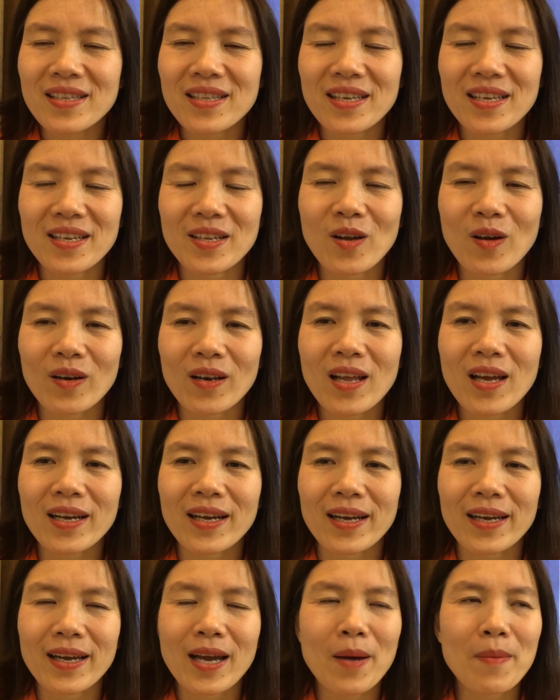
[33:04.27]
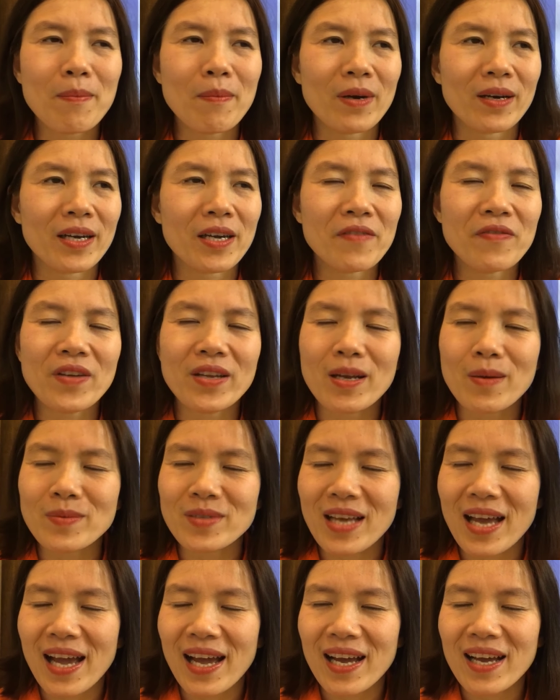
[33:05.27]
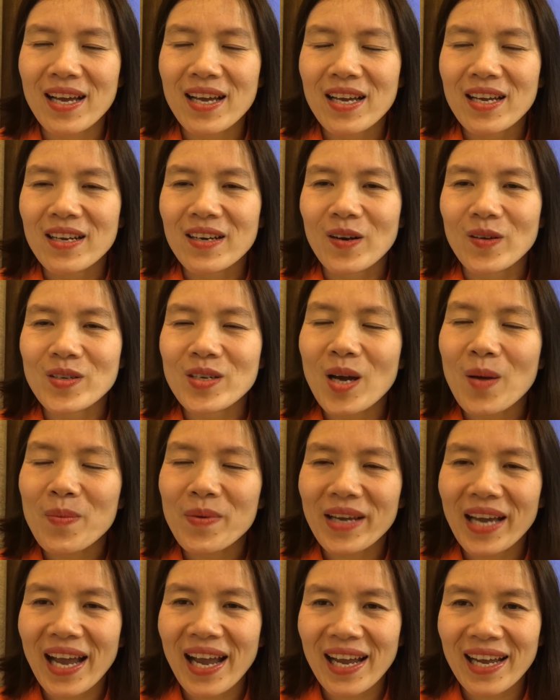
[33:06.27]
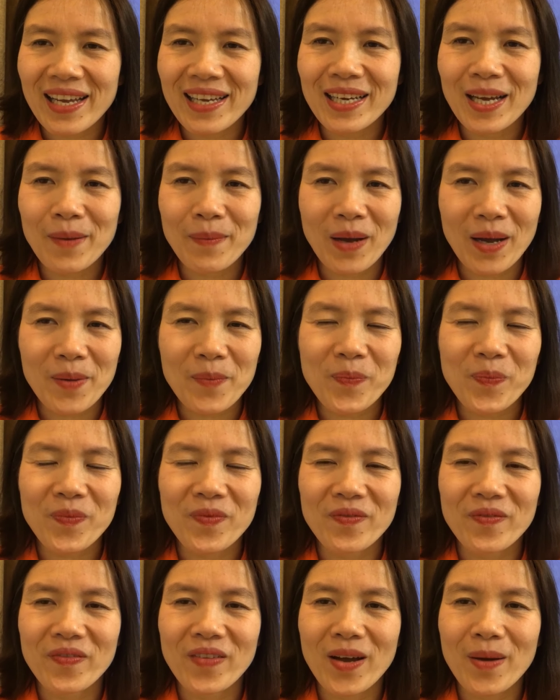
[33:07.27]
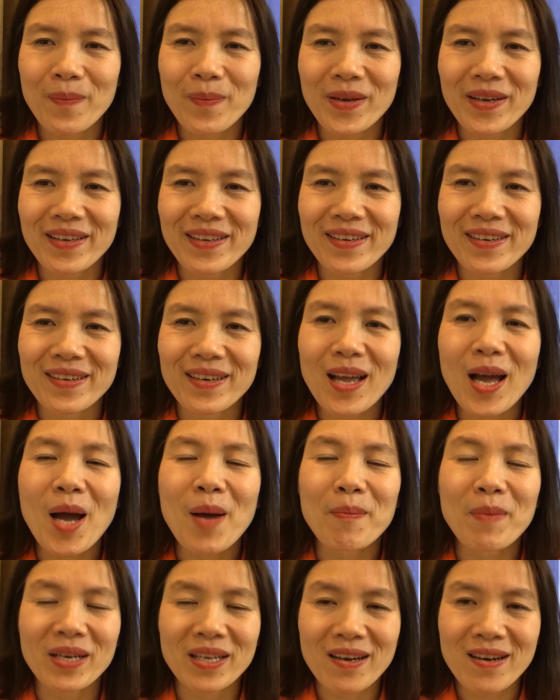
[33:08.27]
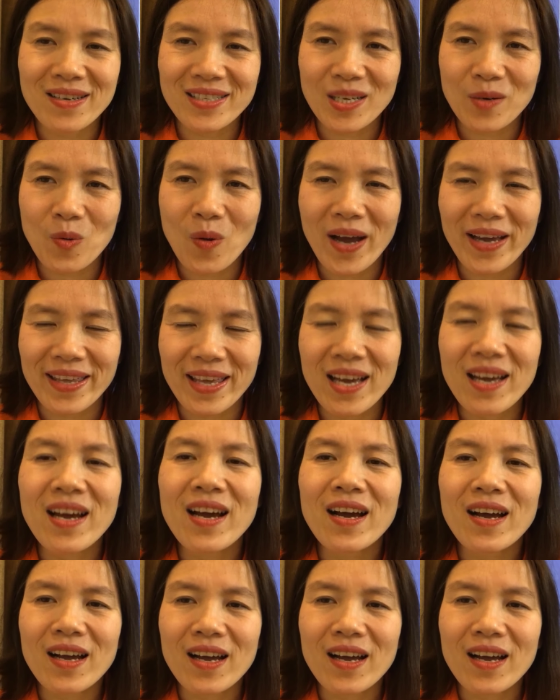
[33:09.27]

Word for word: thì đó là cái âm mà khi phiên âm ra nó như âm ca ấy các em ạ và mình nhớ là bật hơi ra ngoài nhé